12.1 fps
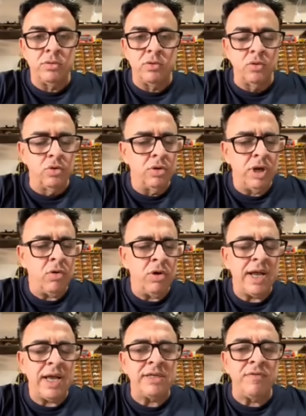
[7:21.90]
Tudo da
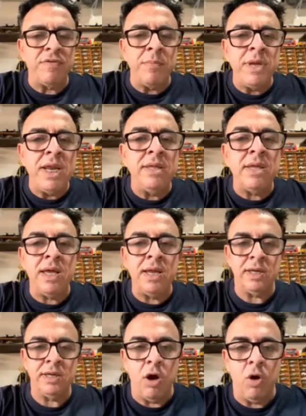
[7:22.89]
congregação, a família
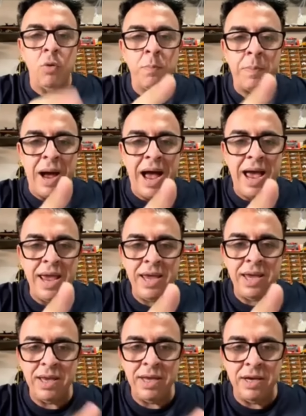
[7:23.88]
inteira. O
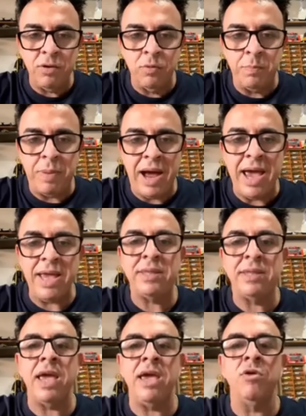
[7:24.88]
pai, o
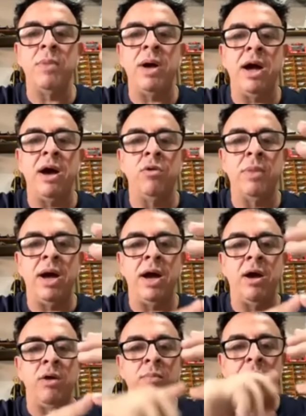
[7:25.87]
pai tem uma,
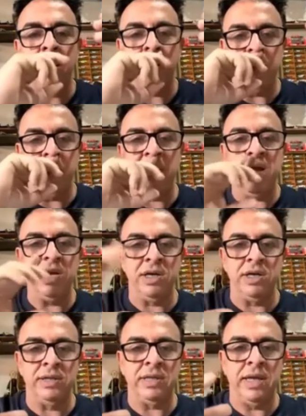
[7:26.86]
uma, uma, uma
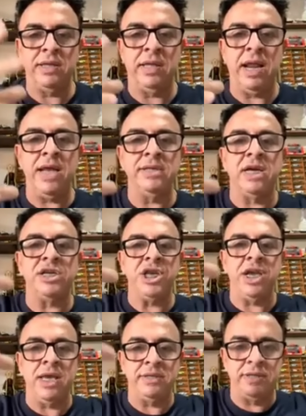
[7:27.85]
tem três
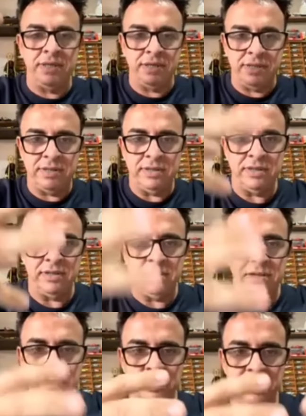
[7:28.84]
agências
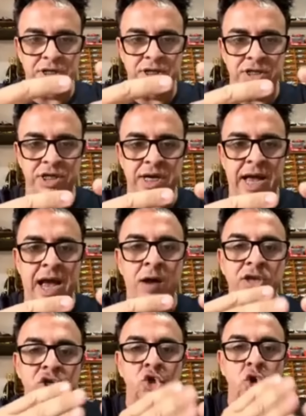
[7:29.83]
de, de
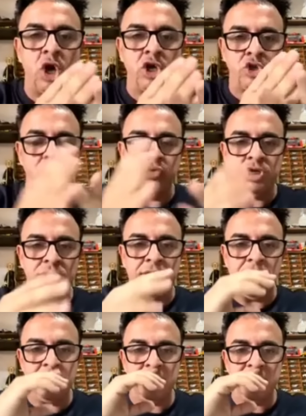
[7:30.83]
carro, é sócio de
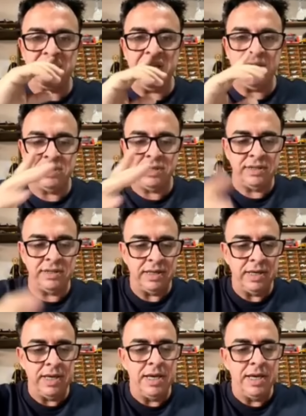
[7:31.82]
três agências.